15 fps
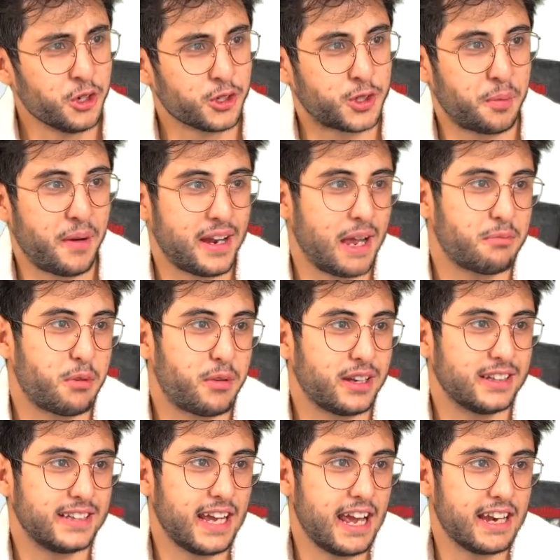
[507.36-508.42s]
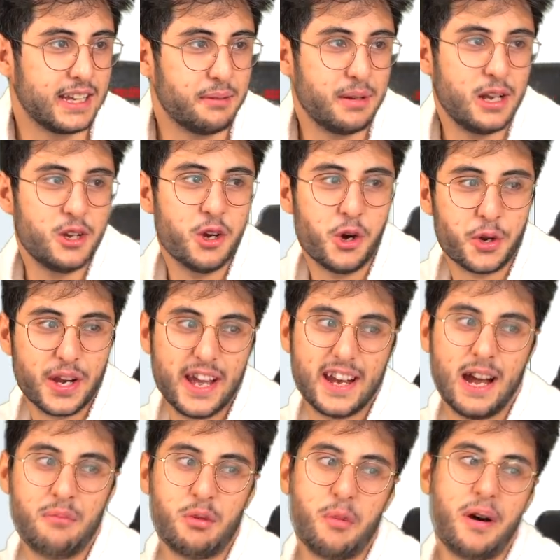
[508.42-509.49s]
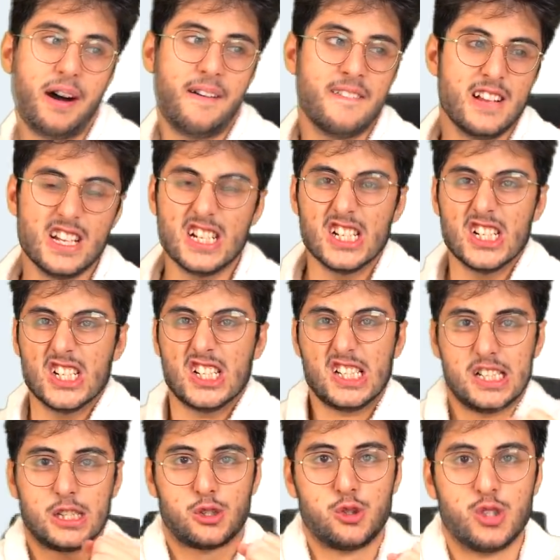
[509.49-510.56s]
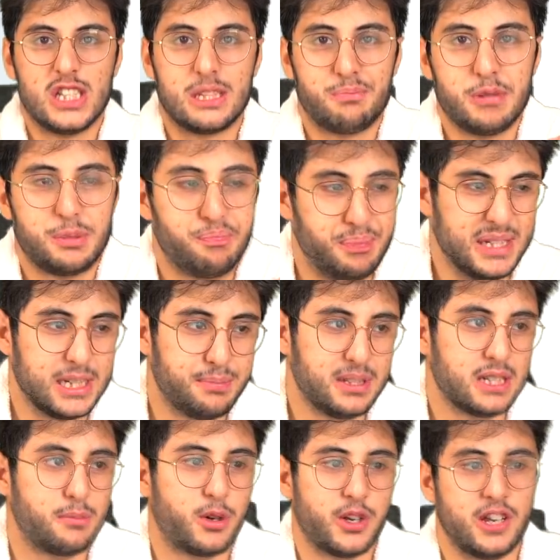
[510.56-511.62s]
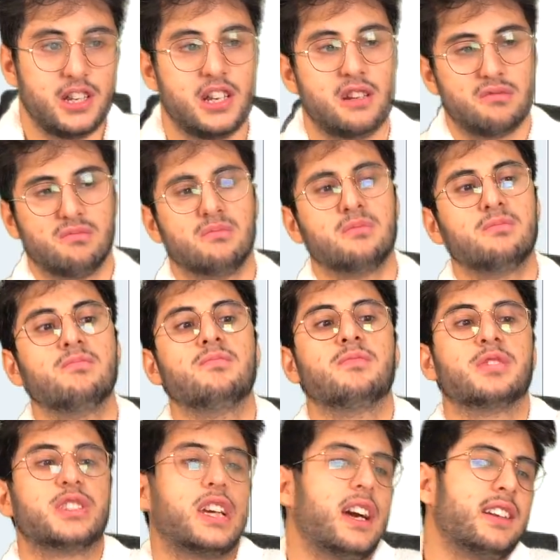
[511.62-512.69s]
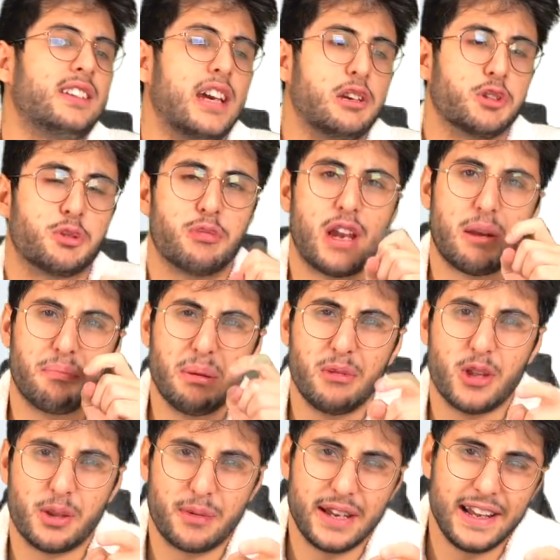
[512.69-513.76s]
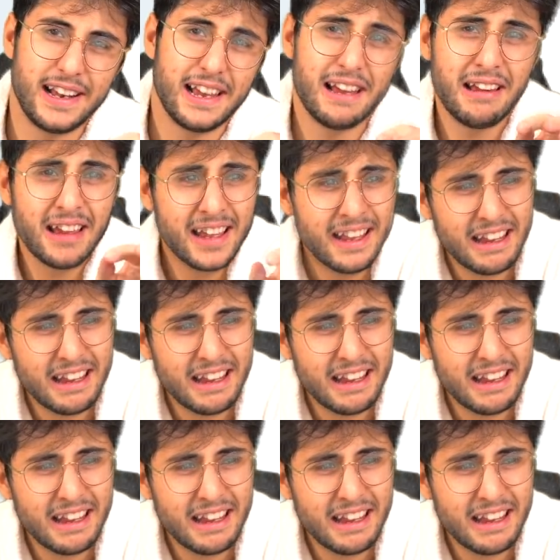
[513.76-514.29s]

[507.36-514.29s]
YouTube Eren Baba'nın değerini biliyor. Eren Baba. 671 bin aboneyle hmm, kendi diğer YouTuber'lar 1 milyon aboneyle